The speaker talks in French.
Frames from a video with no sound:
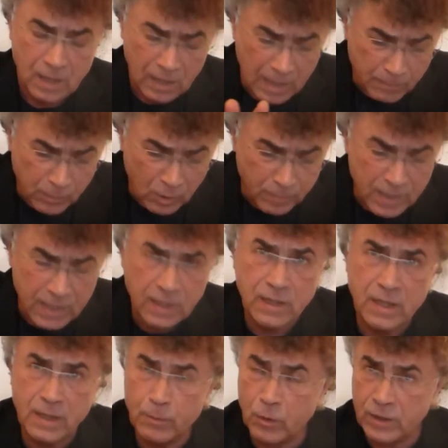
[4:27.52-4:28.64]
La première
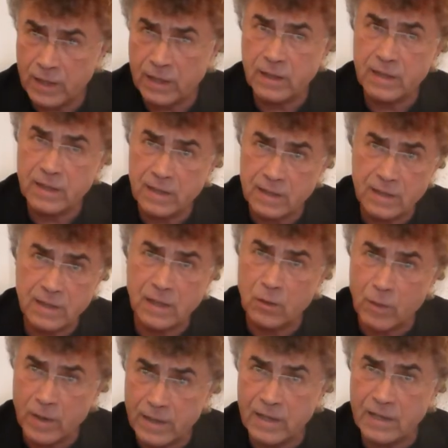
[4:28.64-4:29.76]
idée peut-être, c'est
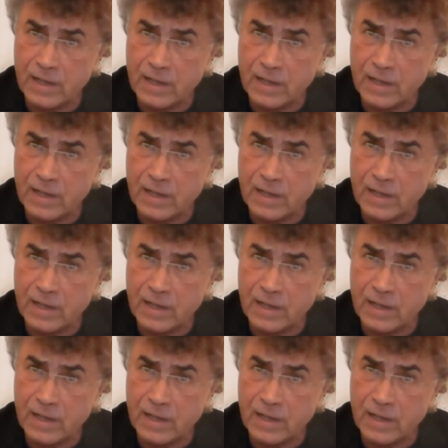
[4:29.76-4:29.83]
s'éloigner